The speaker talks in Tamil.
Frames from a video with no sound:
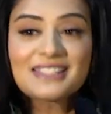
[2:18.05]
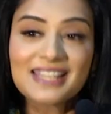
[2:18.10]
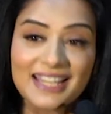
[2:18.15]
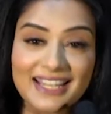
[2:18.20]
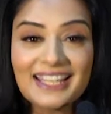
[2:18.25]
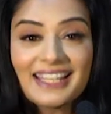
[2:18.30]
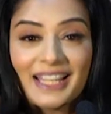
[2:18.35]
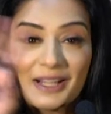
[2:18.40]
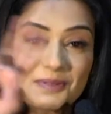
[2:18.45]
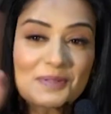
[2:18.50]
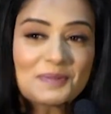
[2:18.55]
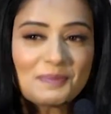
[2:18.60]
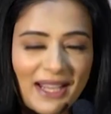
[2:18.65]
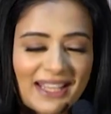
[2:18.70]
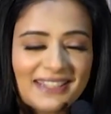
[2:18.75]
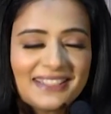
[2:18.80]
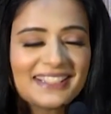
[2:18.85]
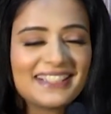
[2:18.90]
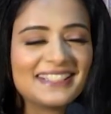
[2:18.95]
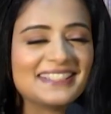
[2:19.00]
செகண்ட் தட் இஸ் மை
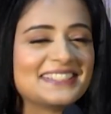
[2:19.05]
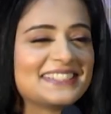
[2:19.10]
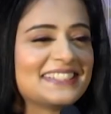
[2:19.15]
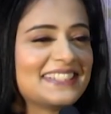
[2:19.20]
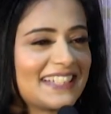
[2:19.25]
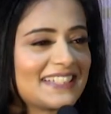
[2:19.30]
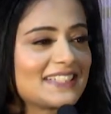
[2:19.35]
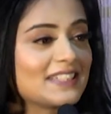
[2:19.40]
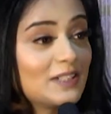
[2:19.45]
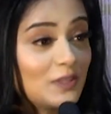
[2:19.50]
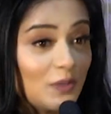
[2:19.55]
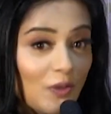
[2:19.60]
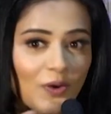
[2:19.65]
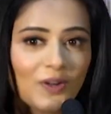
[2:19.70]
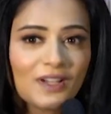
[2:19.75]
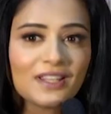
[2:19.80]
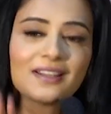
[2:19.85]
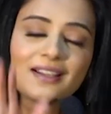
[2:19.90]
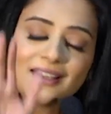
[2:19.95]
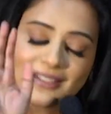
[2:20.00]
அதர் கண்டிஷன் ஆக்சுவலி
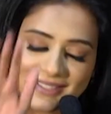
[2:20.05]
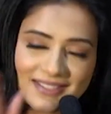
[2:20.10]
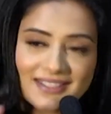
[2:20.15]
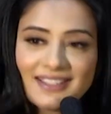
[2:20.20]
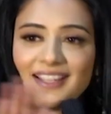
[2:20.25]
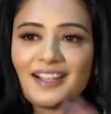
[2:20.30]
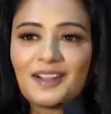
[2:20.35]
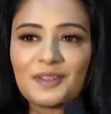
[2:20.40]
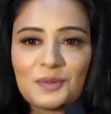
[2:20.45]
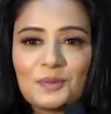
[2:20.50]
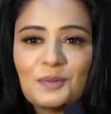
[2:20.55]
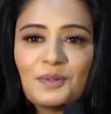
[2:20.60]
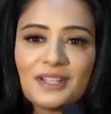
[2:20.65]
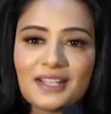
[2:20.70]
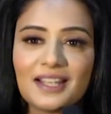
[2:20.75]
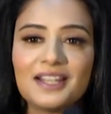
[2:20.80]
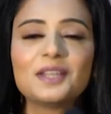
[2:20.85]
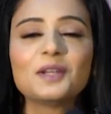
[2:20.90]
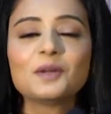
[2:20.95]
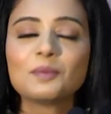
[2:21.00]
டாக் இருக்கா சரி அது கூட
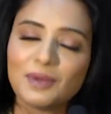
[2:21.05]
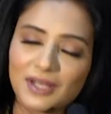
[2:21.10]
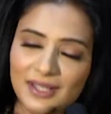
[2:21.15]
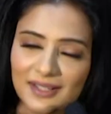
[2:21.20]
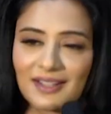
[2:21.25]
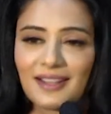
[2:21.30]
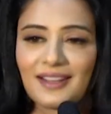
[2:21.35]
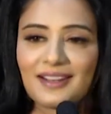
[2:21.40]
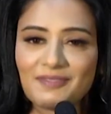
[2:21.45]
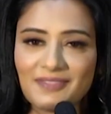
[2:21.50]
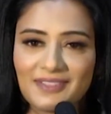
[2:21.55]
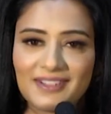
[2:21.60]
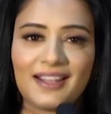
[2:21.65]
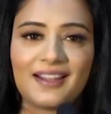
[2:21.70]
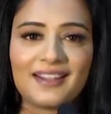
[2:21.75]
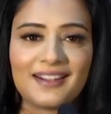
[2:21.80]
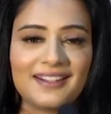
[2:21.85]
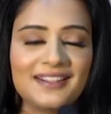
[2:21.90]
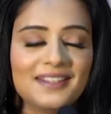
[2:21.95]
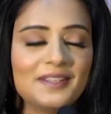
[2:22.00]
நடிக்கணுமா நான்
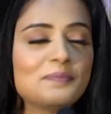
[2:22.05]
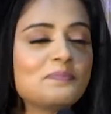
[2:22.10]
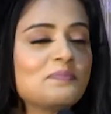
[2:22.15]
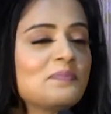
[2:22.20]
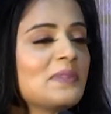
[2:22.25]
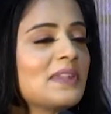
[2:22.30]
நான் ரெடி